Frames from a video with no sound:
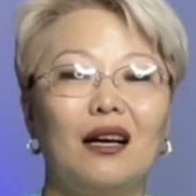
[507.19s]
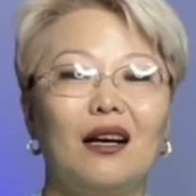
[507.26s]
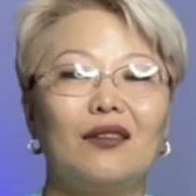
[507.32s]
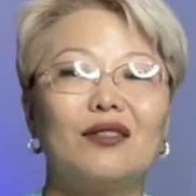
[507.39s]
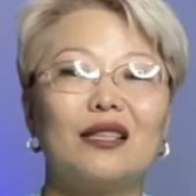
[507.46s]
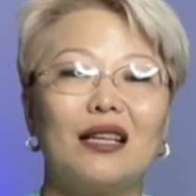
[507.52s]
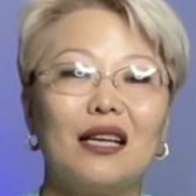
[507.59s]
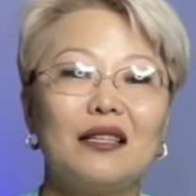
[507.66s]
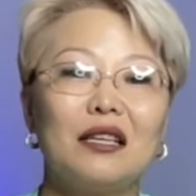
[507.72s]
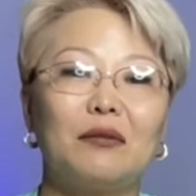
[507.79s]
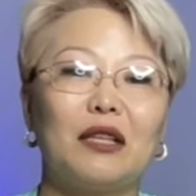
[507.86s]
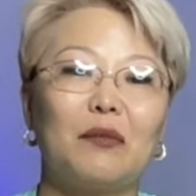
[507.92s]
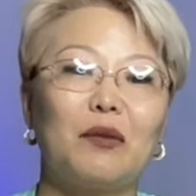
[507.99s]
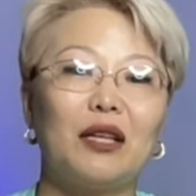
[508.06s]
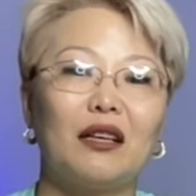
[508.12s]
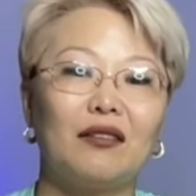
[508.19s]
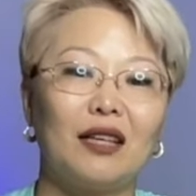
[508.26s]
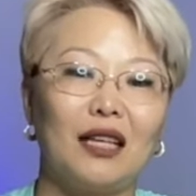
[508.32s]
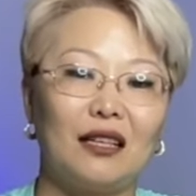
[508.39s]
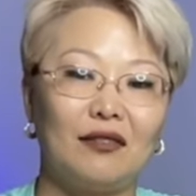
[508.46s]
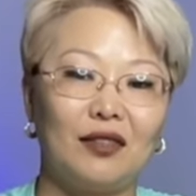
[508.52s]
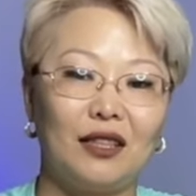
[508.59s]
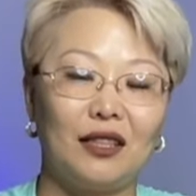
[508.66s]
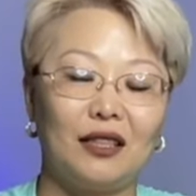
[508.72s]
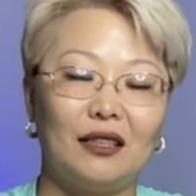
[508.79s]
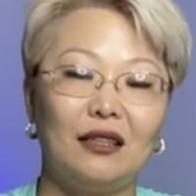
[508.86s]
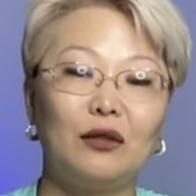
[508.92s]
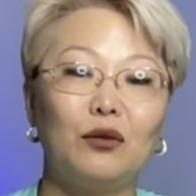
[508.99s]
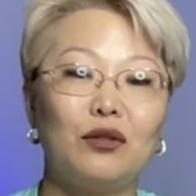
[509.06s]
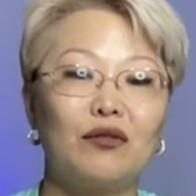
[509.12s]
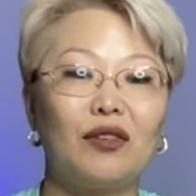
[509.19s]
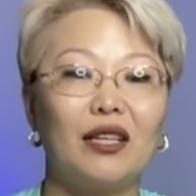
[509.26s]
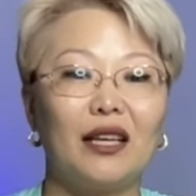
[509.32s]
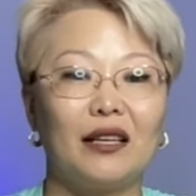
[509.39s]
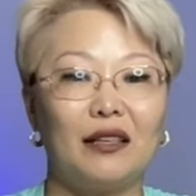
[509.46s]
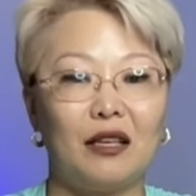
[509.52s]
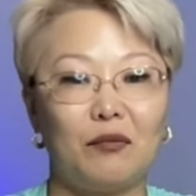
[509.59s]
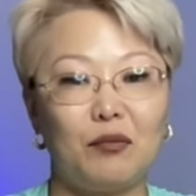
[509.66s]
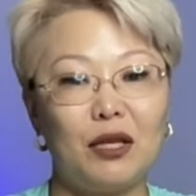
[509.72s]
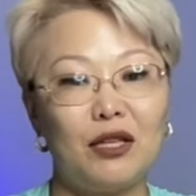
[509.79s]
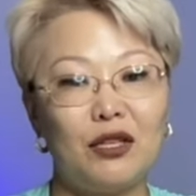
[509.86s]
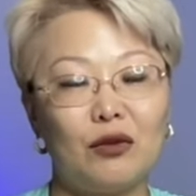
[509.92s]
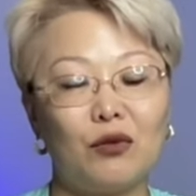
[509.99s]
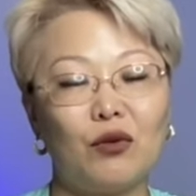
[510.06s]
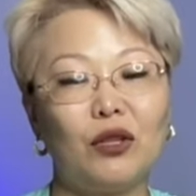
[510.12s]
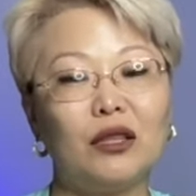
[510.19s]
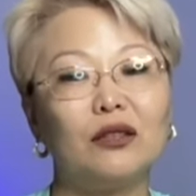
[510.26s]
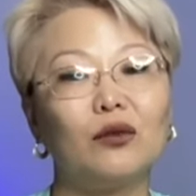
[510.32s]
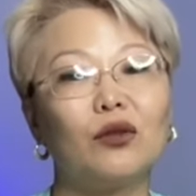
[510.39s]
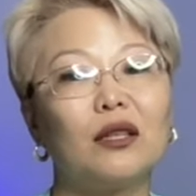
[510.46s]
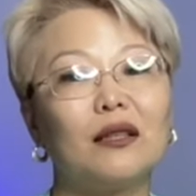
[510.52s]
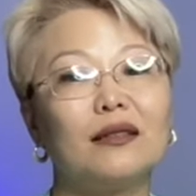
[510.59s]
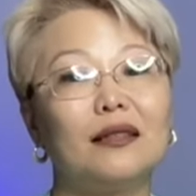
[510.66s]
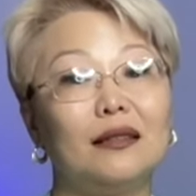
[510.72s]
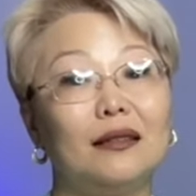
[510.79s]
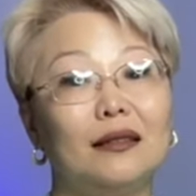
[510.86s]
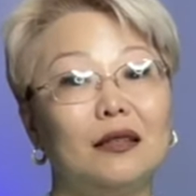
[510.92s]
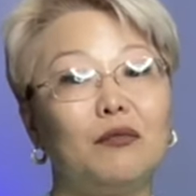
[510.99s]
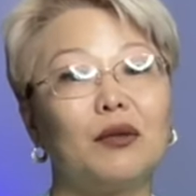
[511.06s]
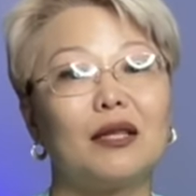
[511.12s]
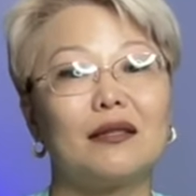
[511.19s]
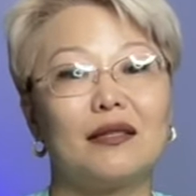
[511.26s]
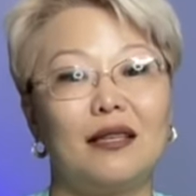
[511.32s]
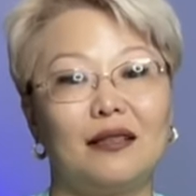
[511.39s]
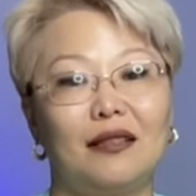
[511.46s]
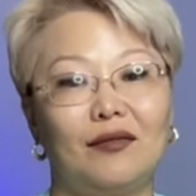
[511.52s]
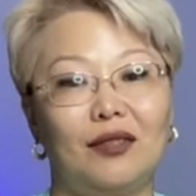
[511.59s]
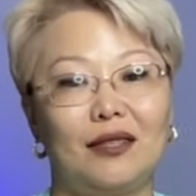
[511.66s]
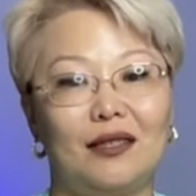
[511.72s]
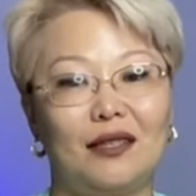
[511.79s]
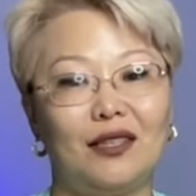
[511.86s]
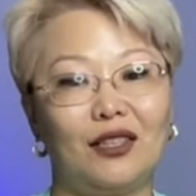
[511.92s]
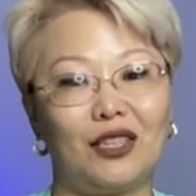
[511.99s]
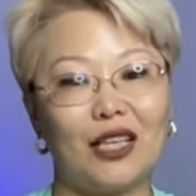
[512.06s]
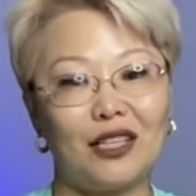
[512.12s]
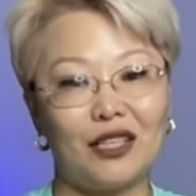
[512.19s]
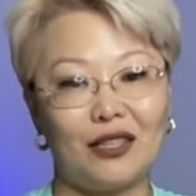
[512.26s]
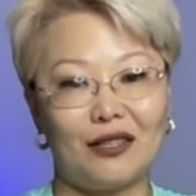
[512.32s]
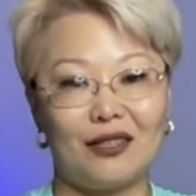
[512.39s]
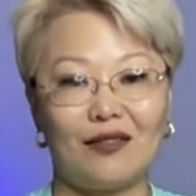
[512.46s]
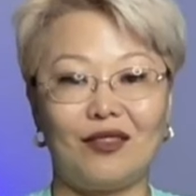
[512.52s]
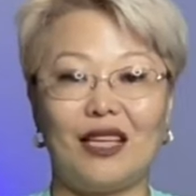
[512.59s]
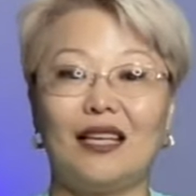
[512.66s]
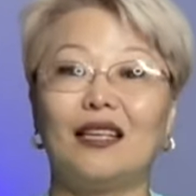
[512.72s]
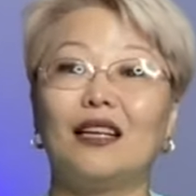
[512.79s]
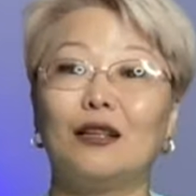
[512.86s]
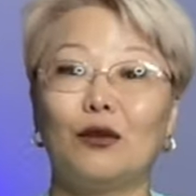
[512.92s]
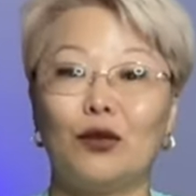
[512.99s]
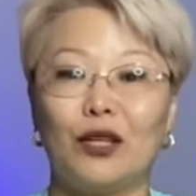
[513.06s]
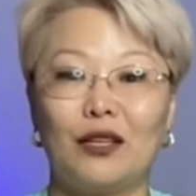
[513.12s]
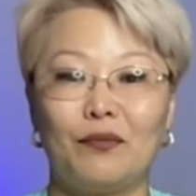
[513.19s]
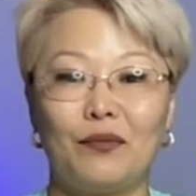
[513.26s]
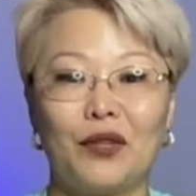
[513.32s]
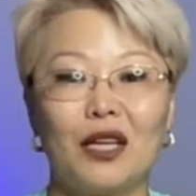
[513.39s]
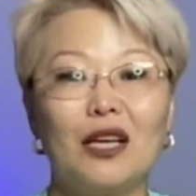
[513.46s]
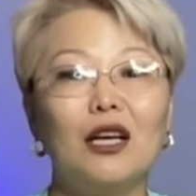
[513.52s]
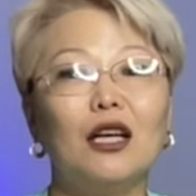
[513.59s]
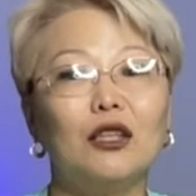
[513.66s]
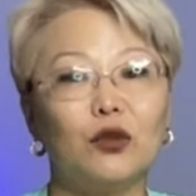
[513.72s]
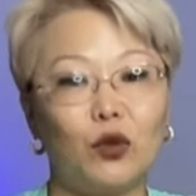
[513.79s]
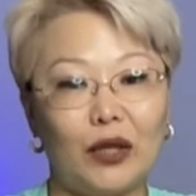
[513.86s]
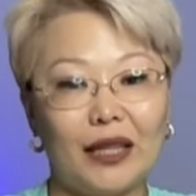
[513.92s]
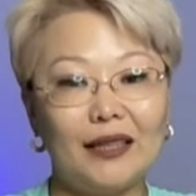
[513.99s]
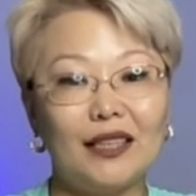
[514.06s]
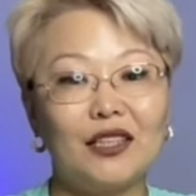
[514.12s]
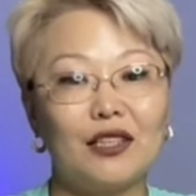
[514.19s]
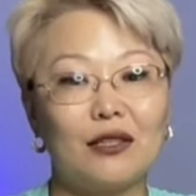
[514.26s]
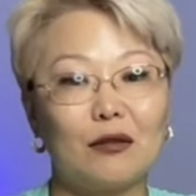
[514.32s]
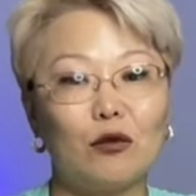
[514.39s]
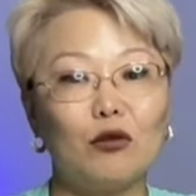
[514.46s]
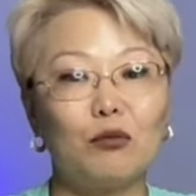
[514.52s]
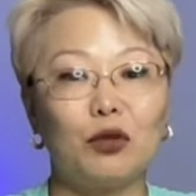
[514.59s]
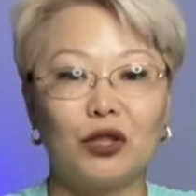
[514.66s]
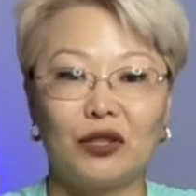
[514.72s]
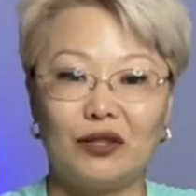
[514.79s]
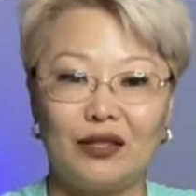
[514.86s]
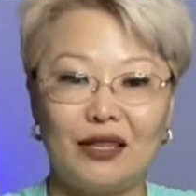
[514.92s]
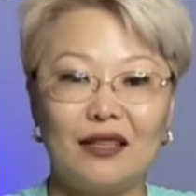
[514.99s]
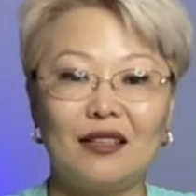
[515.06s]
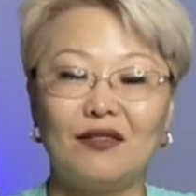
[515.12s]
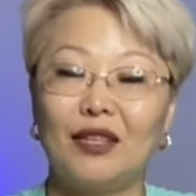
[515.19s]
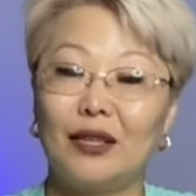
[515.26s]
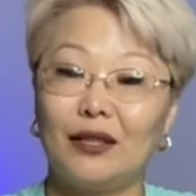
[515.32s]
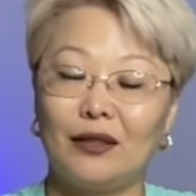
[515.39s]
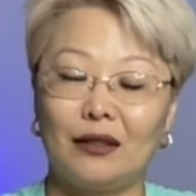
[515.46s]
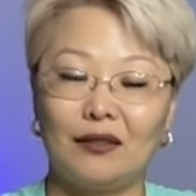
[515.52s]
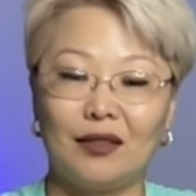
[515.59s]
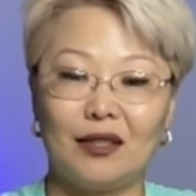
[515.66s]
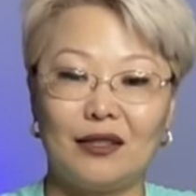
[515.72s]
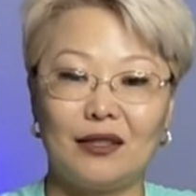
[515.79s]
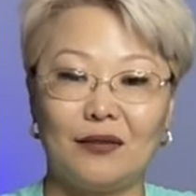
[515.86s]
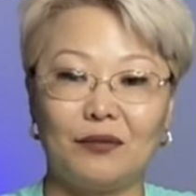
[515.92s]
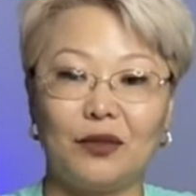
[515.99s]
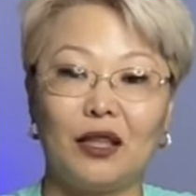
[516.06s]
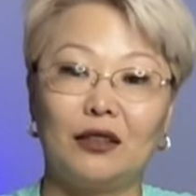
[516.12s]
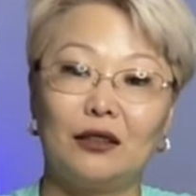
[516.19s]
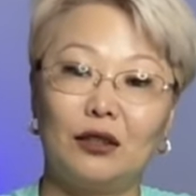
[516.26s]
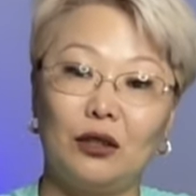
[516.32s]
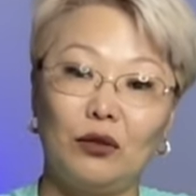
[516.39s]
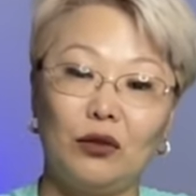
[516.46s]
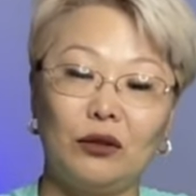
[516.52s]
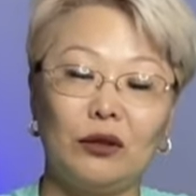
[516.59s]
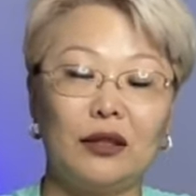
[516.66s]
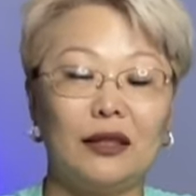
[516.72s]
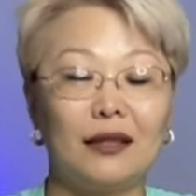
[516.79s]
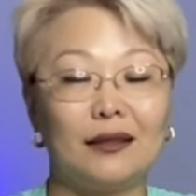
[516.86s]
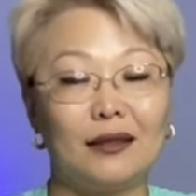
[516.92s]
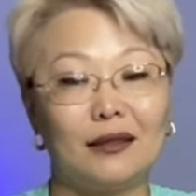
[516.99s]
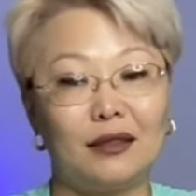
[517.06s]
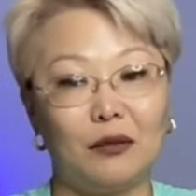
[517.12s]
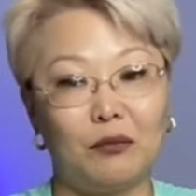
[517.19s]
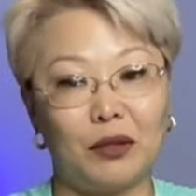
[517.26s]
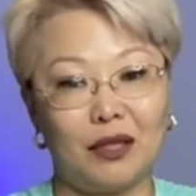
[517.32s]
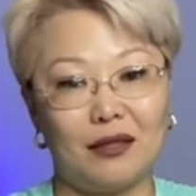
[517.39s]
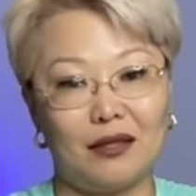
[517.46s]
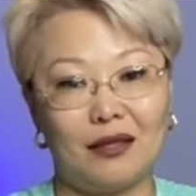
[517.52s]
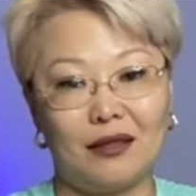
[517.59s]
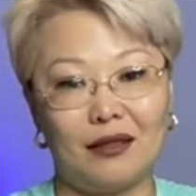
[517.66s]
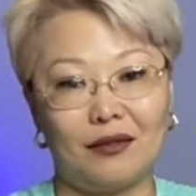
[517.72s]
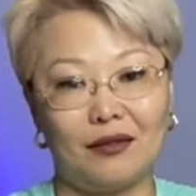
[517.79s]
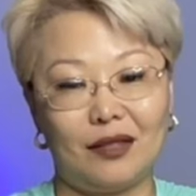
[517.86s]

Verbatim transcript: В среднем на переваривание и усвоение пищи уходит около 10% от содержащихся в ней калорий. Но это число может сильно варьироваться – от 3 до 30%.